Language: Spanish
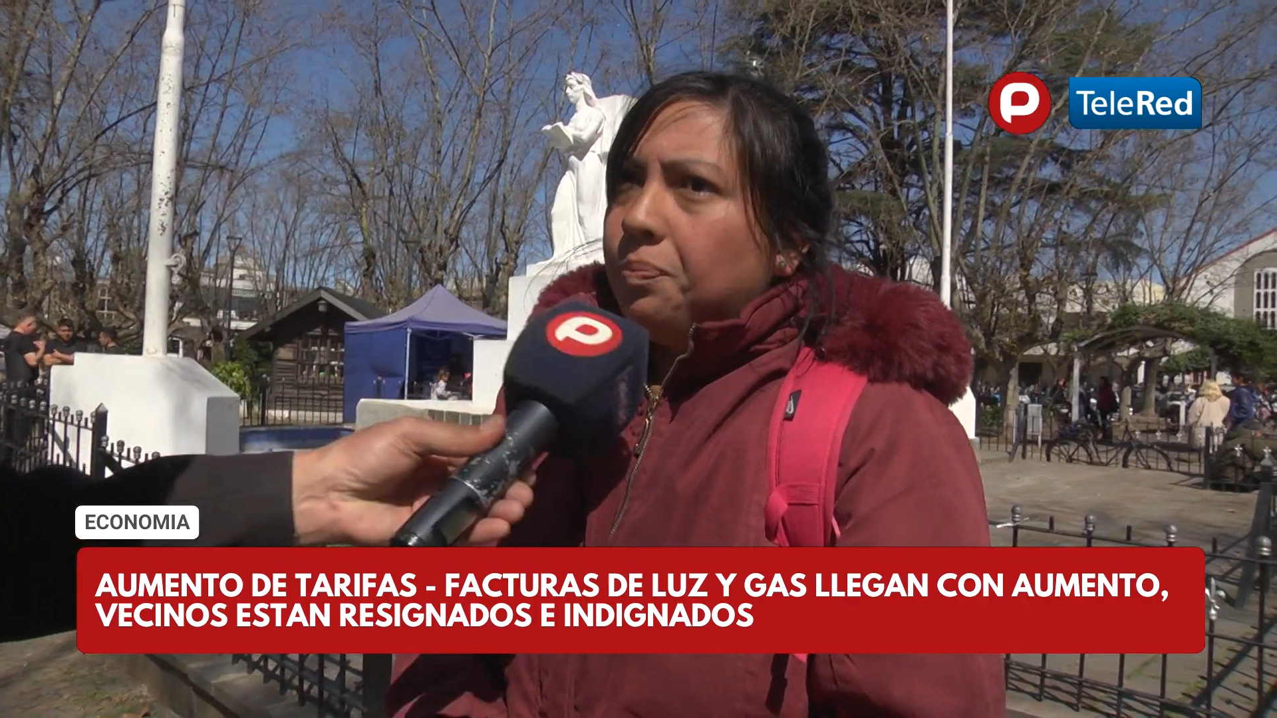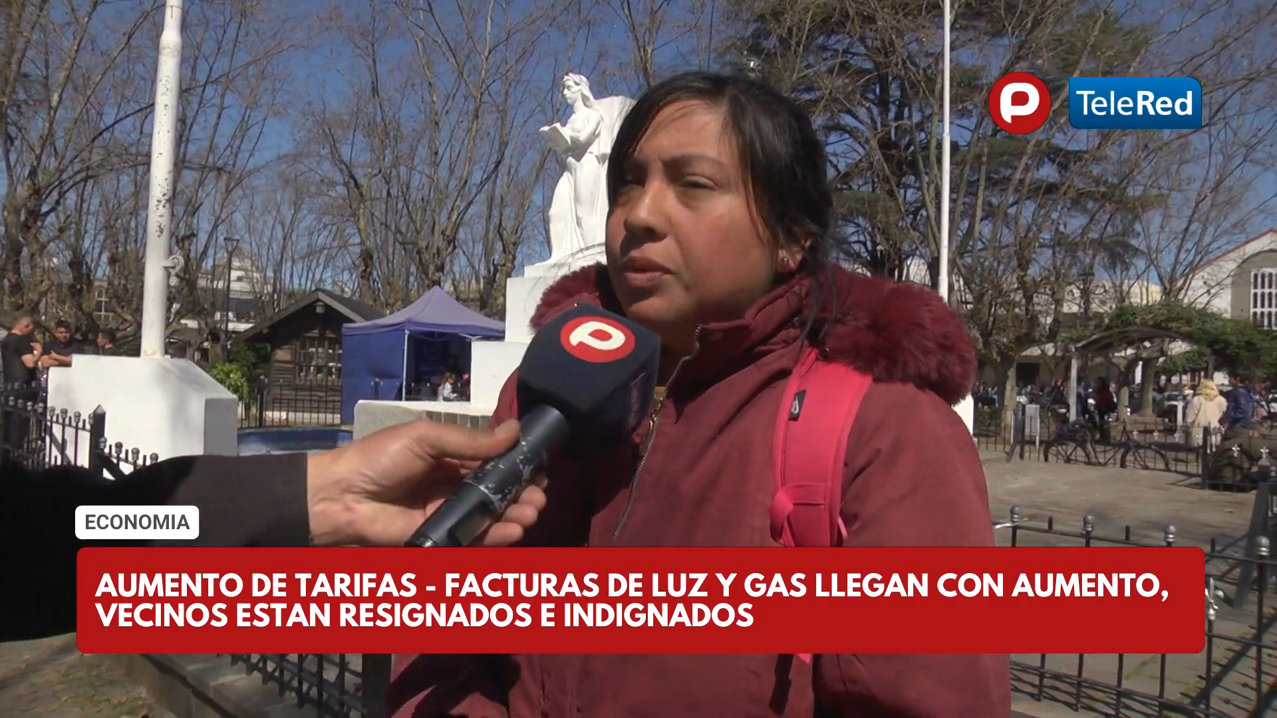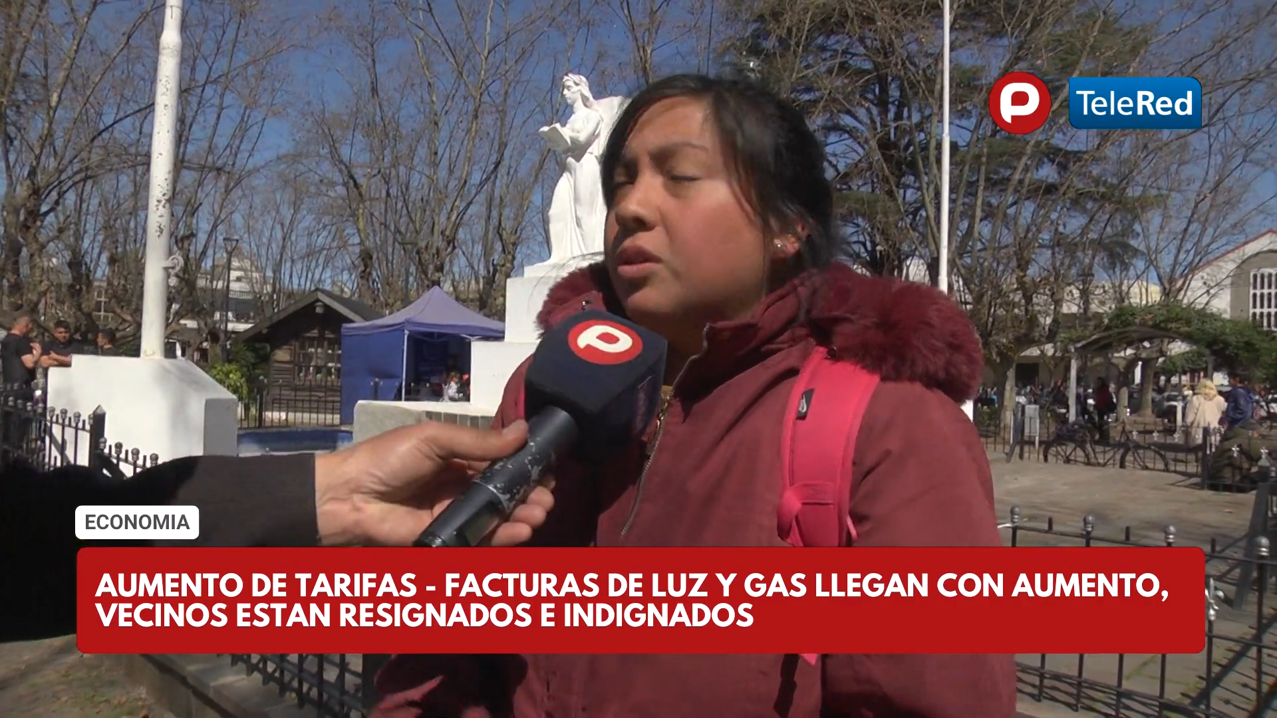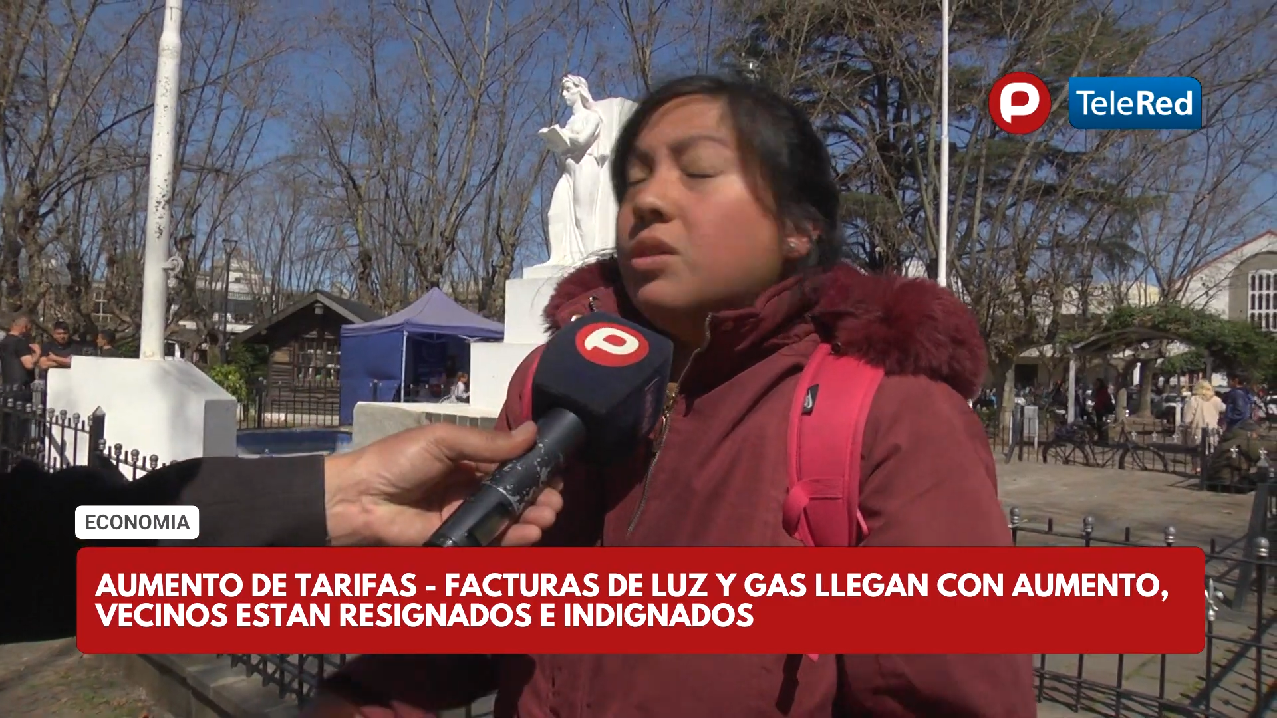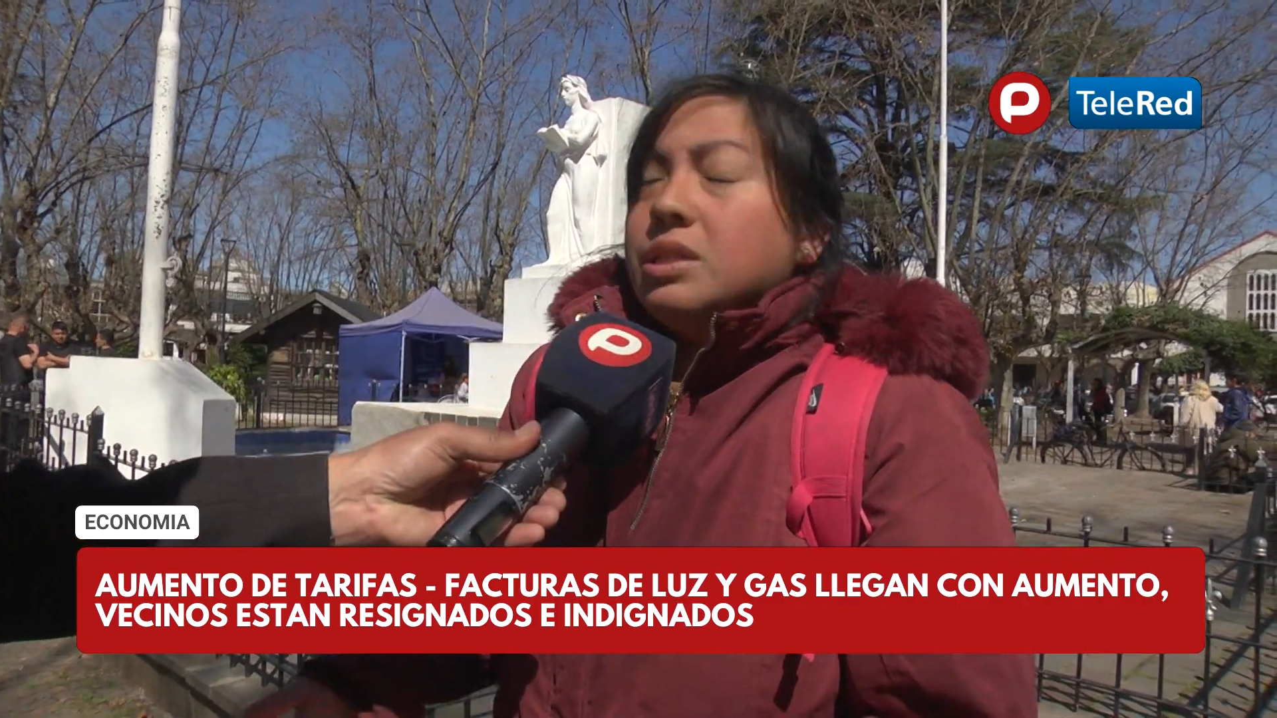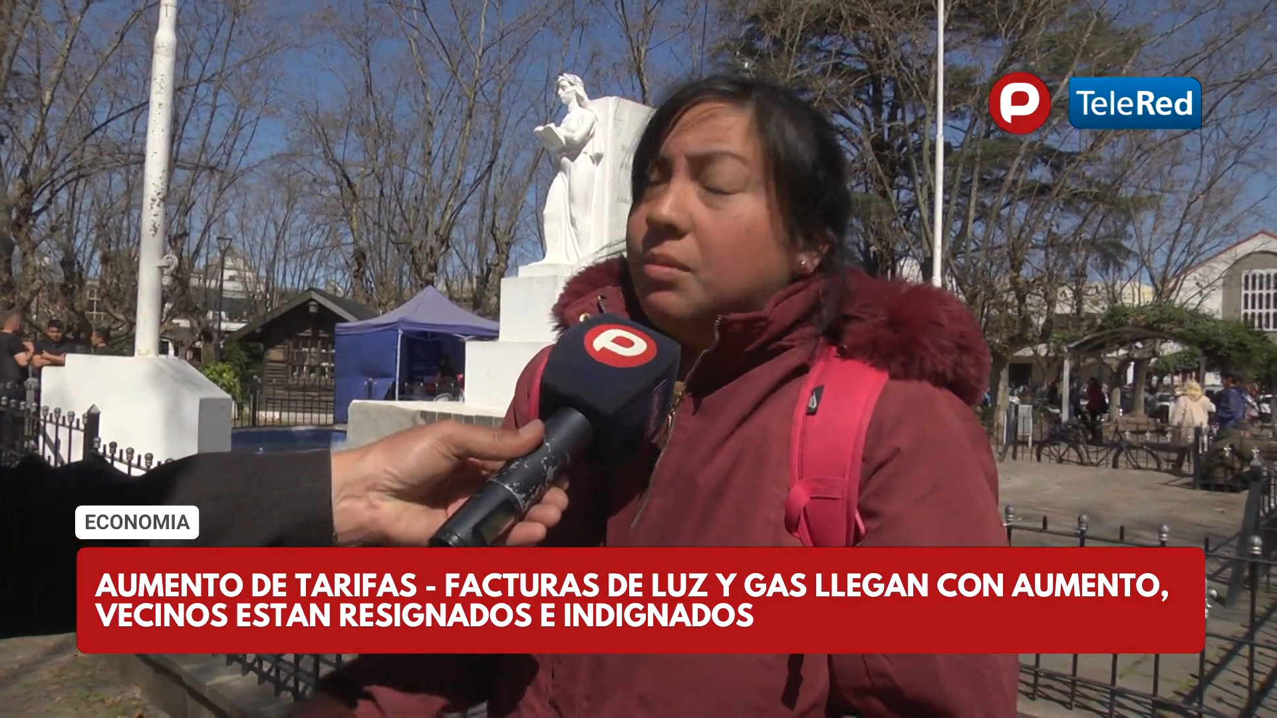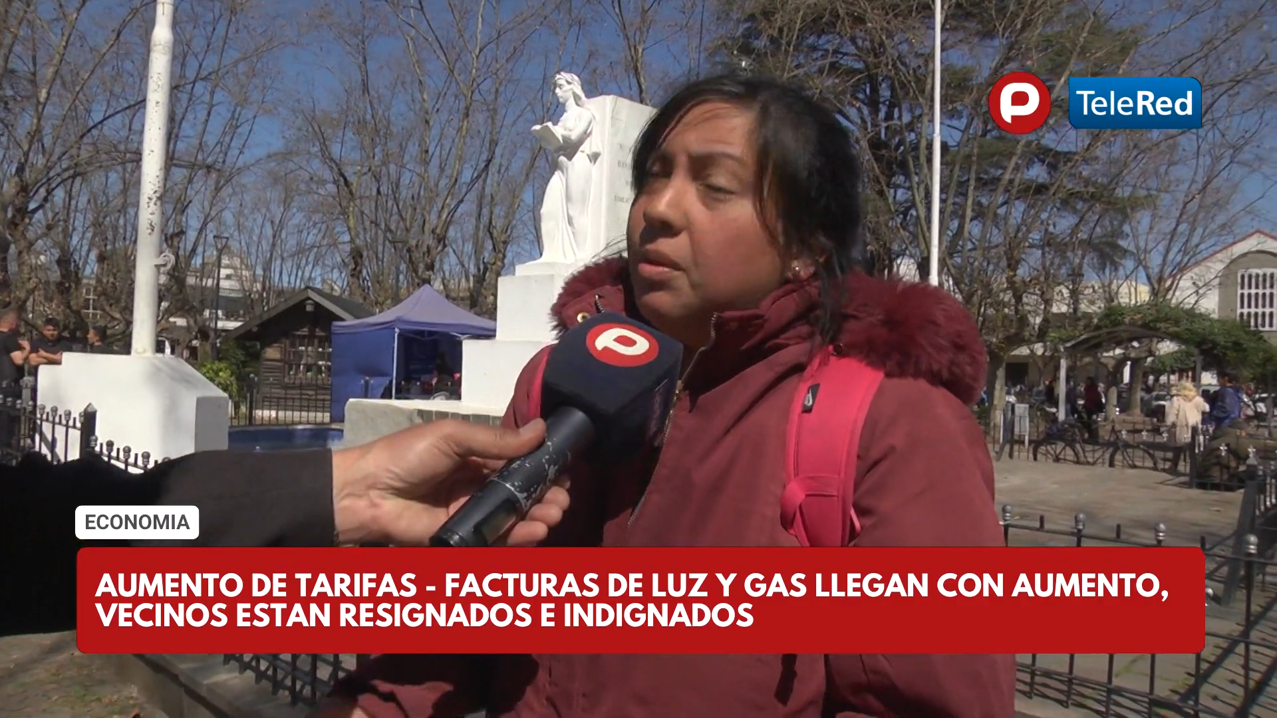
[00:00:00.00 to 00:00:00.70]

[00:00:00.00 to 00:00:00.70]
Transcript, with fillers: No, es el